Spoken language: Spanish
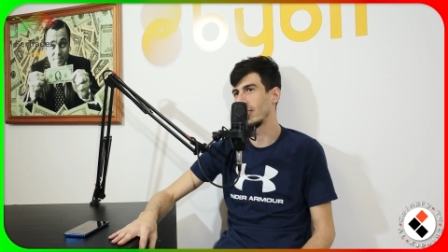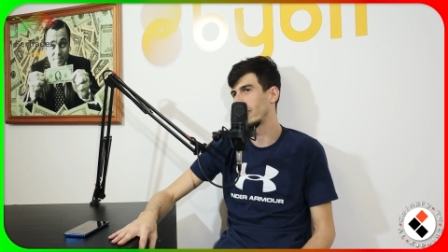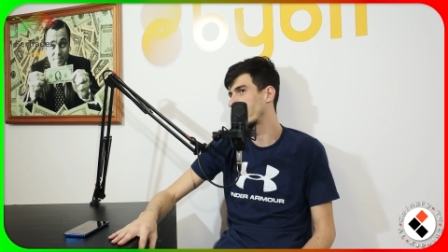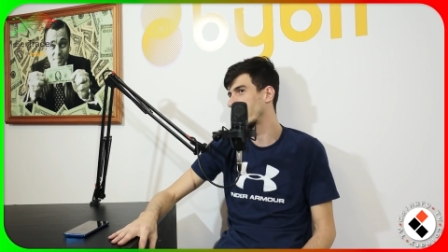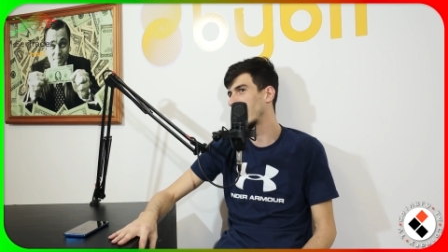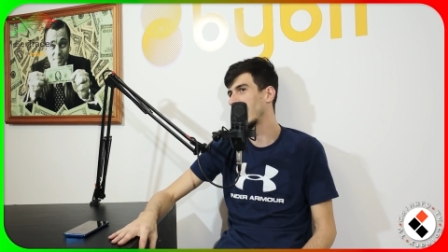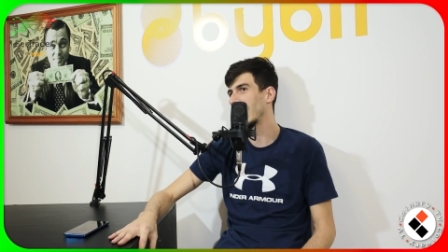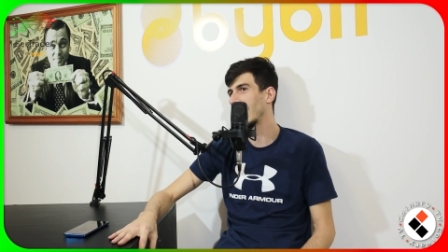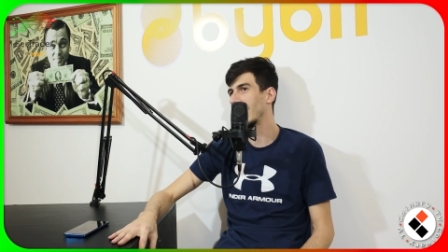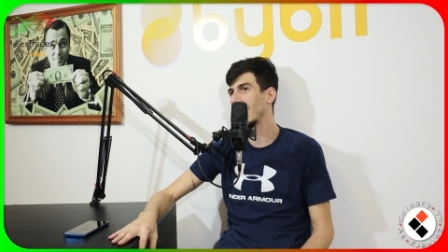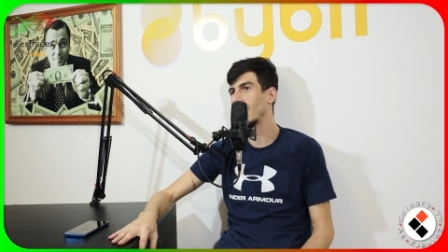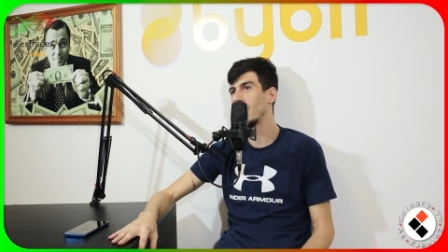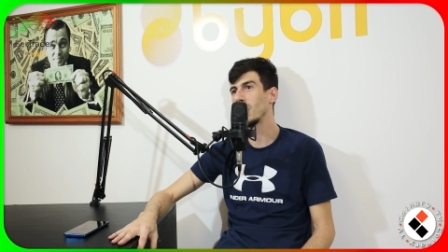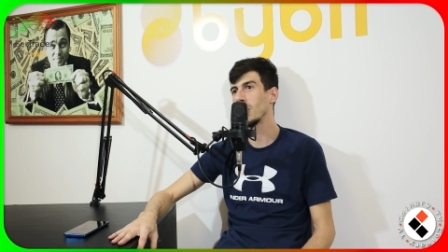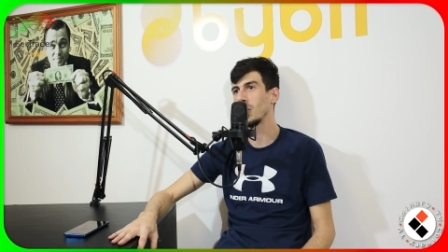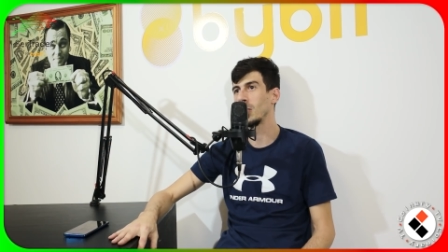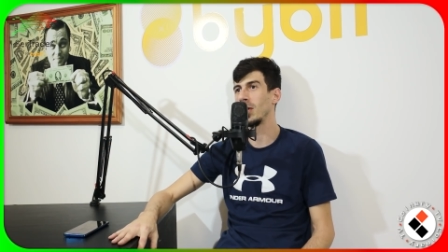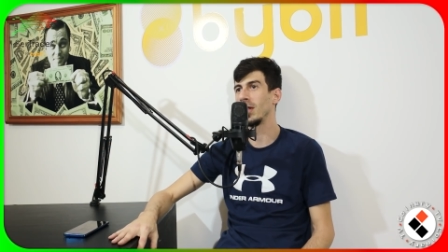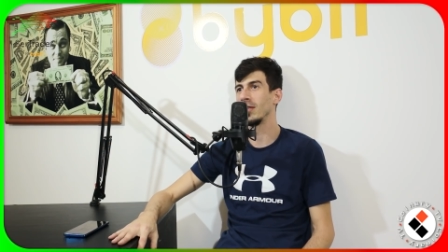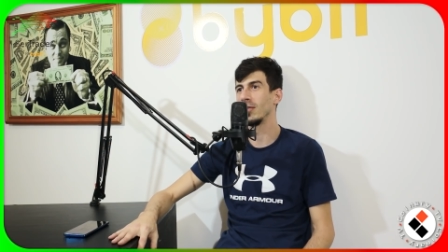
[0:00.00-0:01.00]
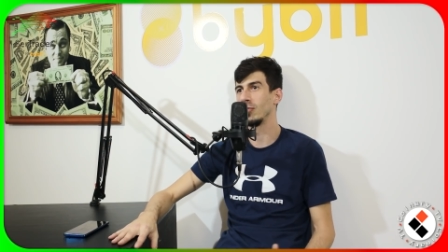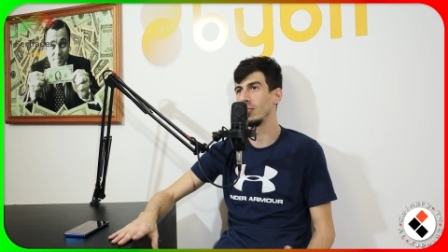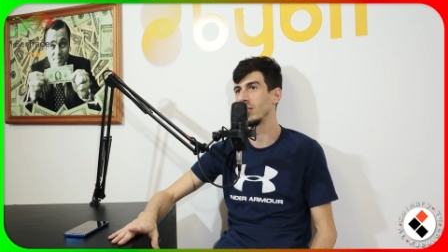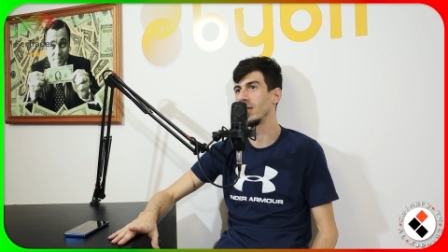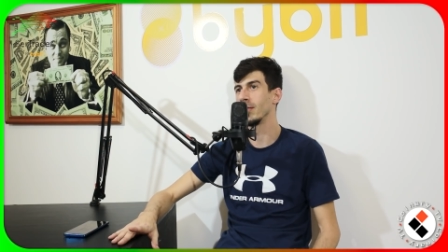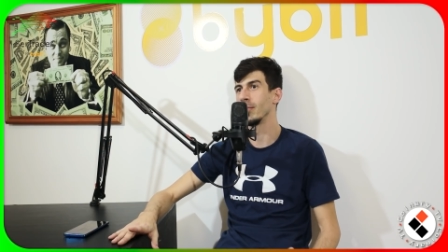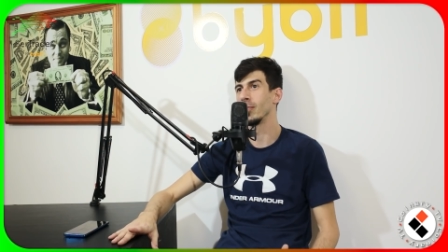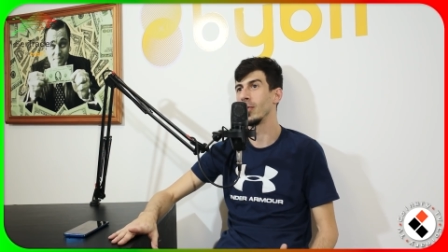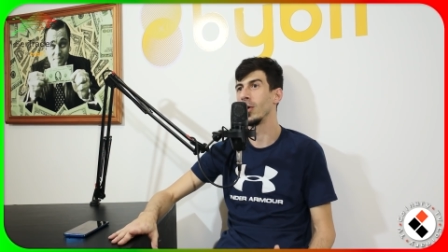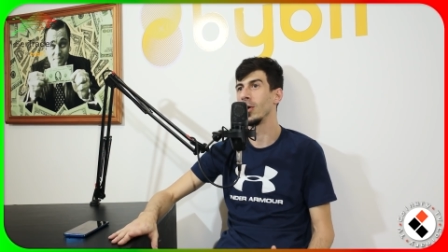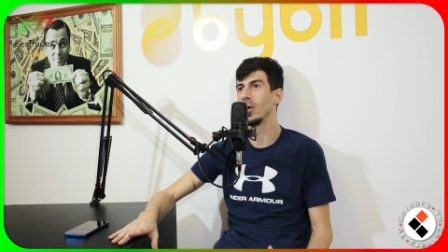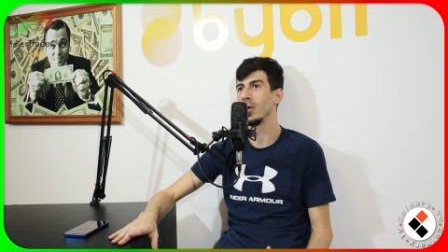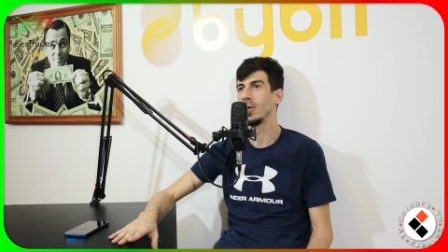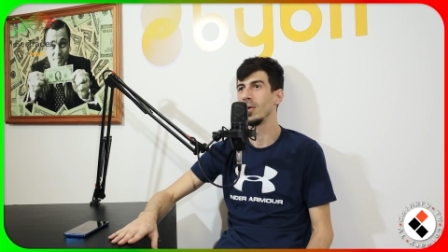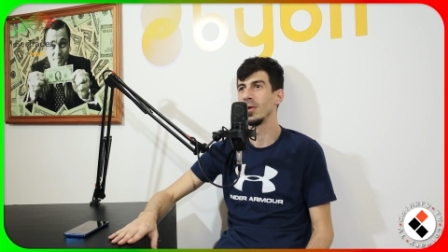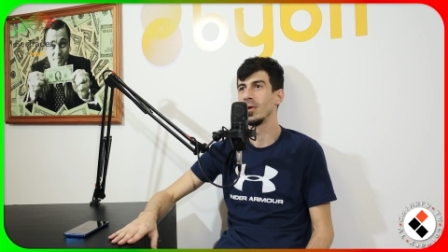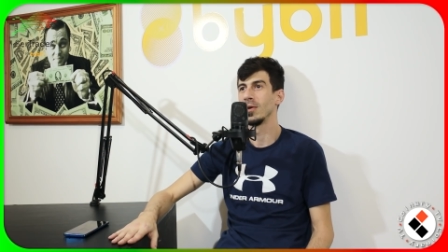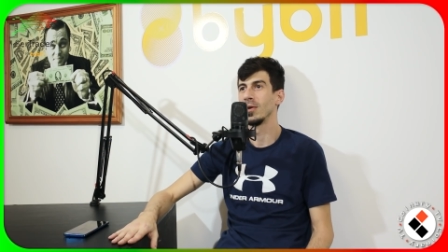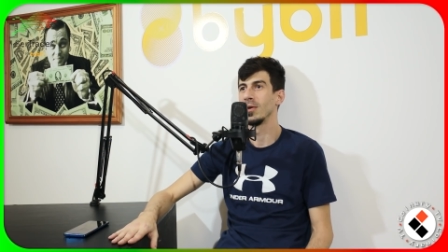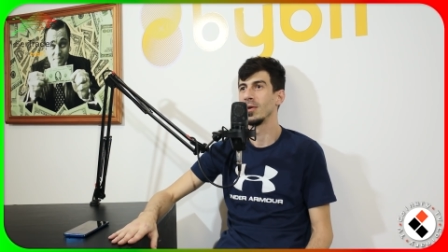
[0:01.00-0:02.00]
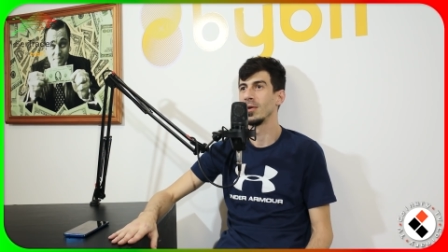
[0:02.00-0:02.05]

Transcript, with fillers: fui el ganador durante un tiempo. Ok.